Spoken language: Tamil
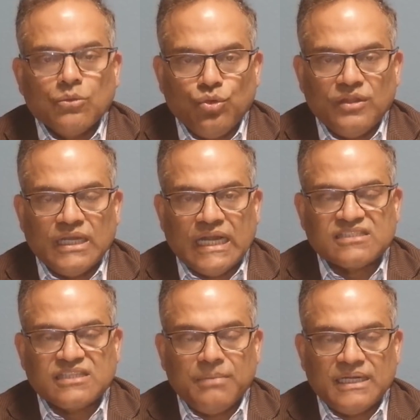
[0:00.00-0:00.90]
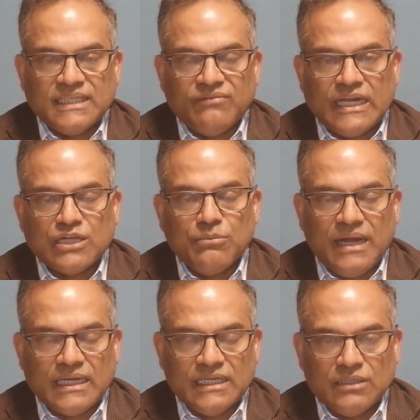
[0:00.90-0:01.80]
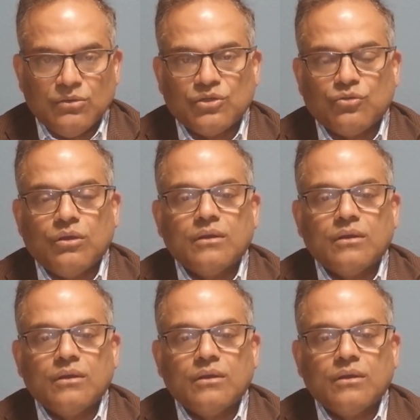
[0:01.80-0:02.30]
கூடுதலான சம்பளத்தை வழங்குமாறு ஒரு